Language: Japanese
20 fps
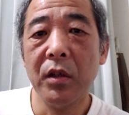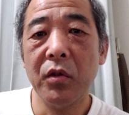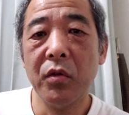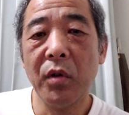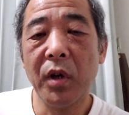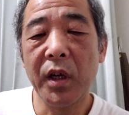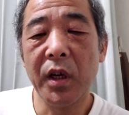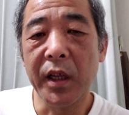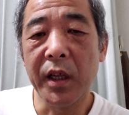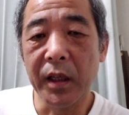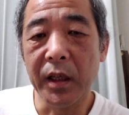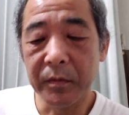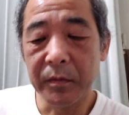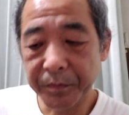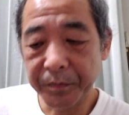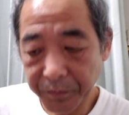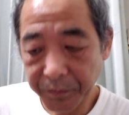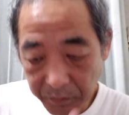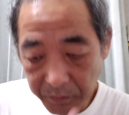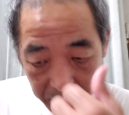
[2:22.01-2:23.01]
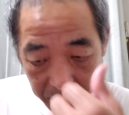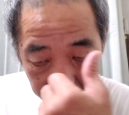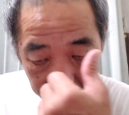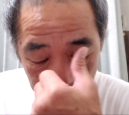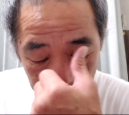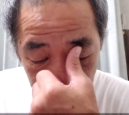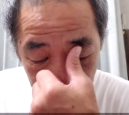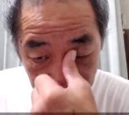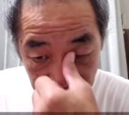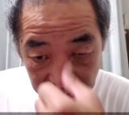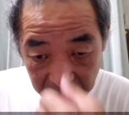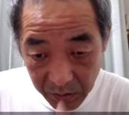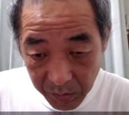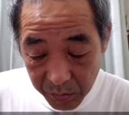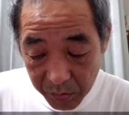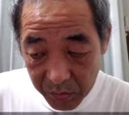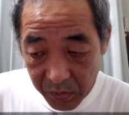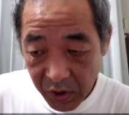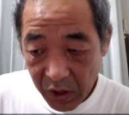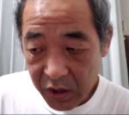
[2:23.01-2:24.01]
それはね、
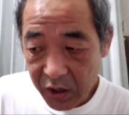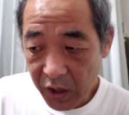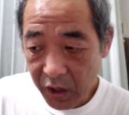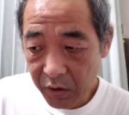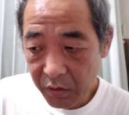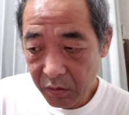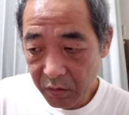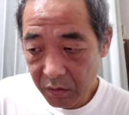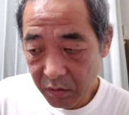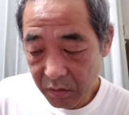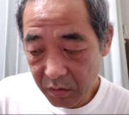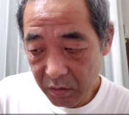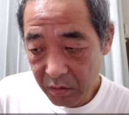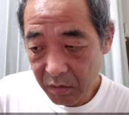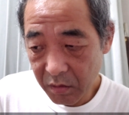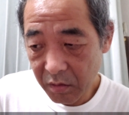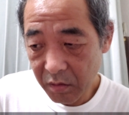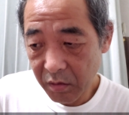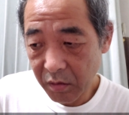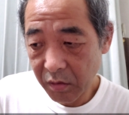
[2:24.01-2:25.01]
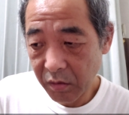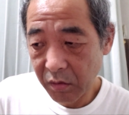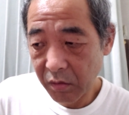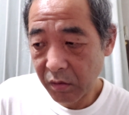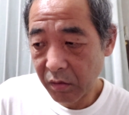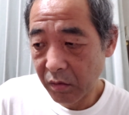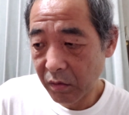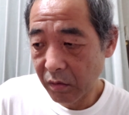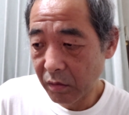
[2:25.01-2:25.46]
昔あのー、